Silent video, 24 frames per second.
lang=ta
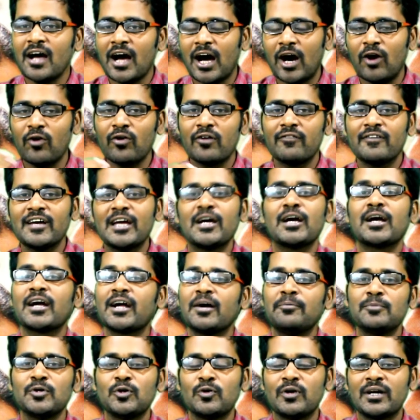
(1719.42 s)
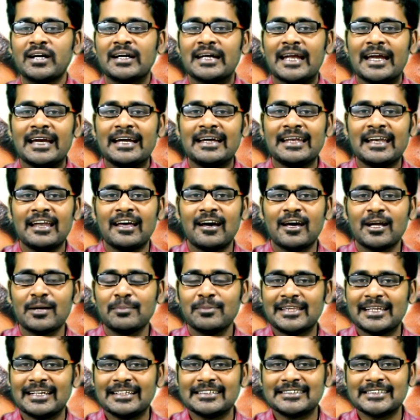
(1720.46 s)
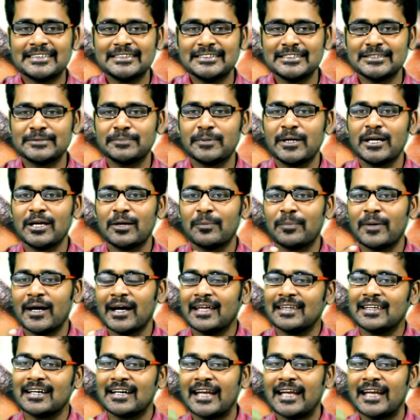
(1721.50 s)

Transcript: அவங்க வேகம்னு ஒரு டைட்டில் ஆரம்பத்தில் சஜஸ்ட் பண்ணியிருப்பாங்க அந்த